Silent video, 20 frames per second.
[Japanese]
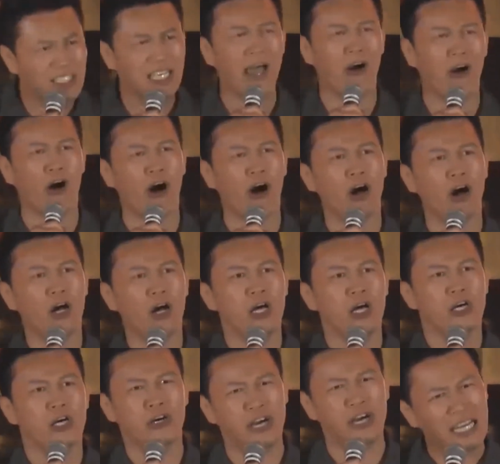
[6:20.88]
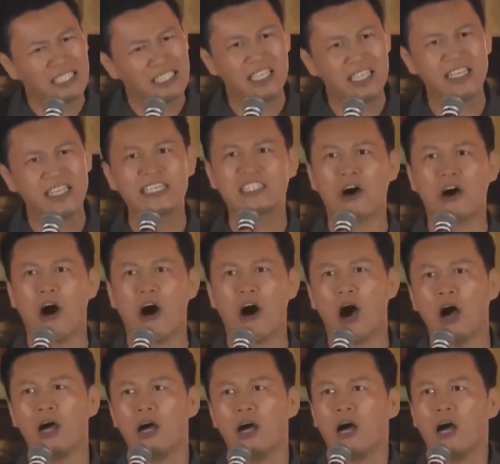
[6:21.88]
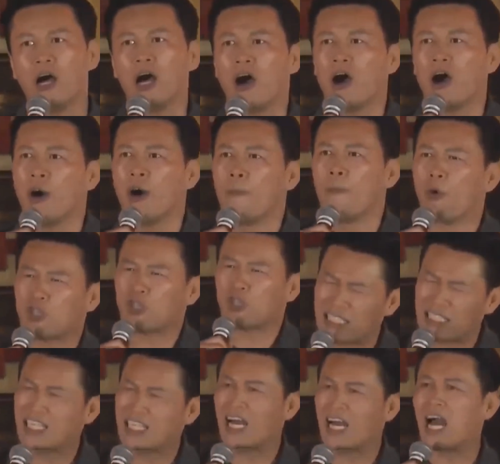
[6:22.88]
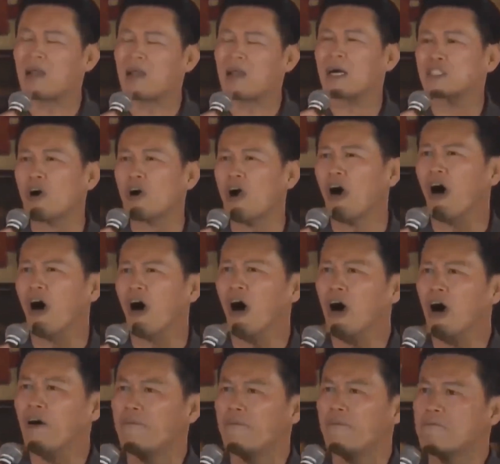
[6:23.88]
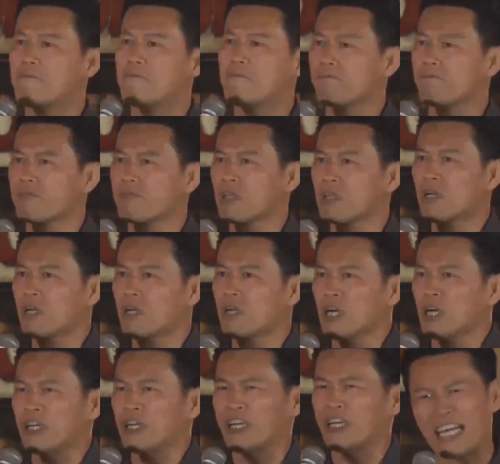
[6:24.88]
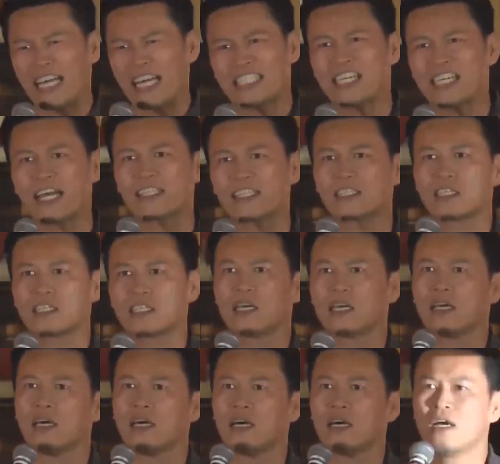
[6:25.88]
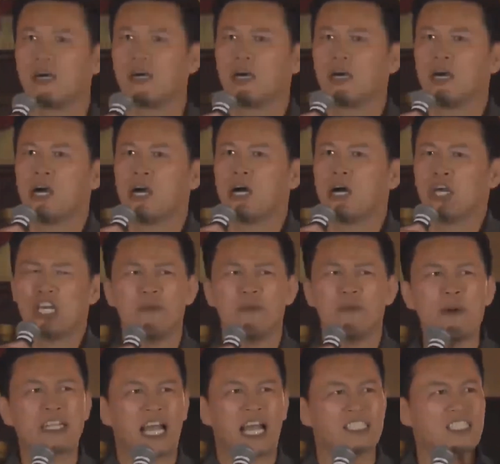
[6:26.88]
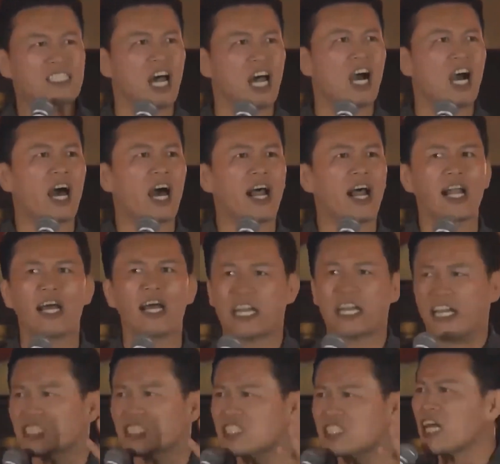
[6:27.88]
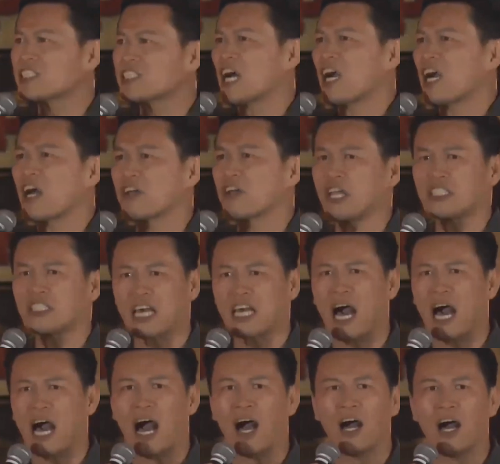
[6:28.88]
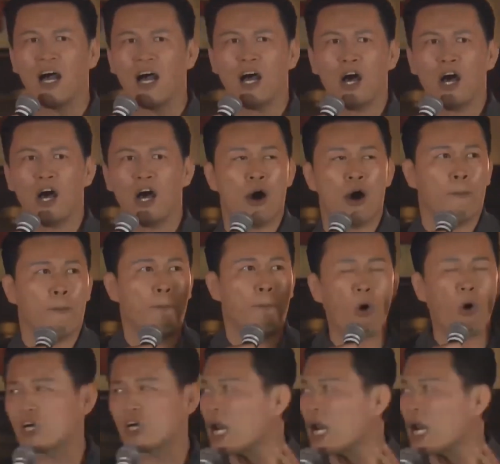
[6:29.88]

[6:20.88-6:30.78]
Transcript: たよ悔しいんですよもう立ち上がりましょうよ悔しいです今立ち上がらないでいつ立ち上がるんですか僕